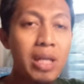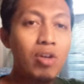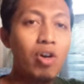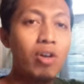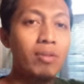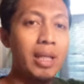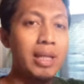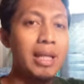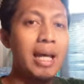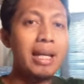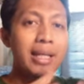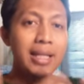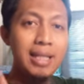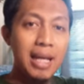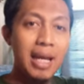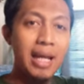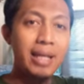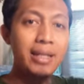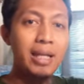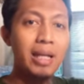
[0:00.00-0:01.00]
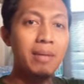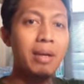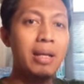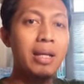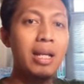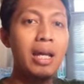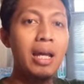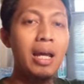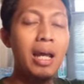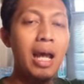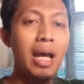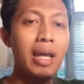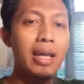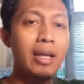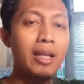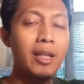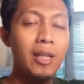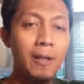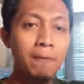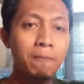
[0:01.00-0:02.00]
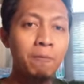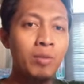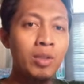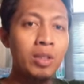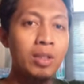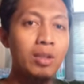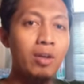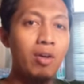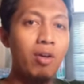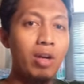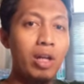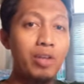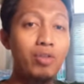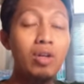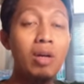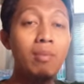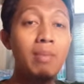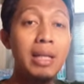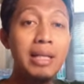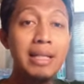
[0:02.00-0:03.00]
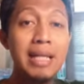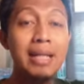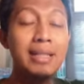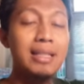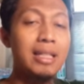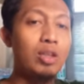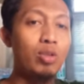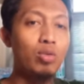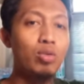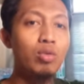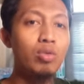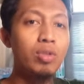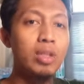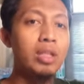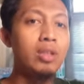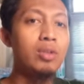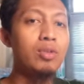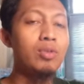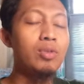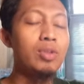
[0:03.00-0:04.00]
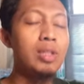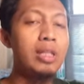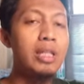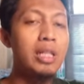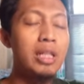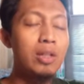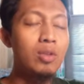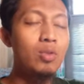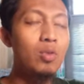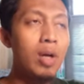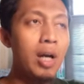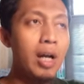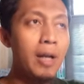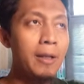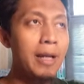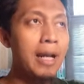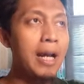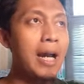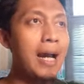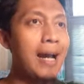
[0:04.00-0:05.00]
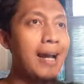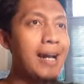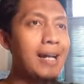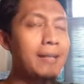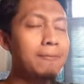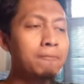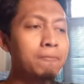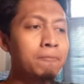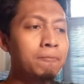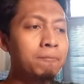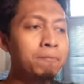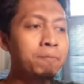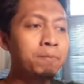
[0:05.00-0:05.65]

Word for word: konten harian yang mana akhirnya orang juga beli dari situ gitu jadi gue nggak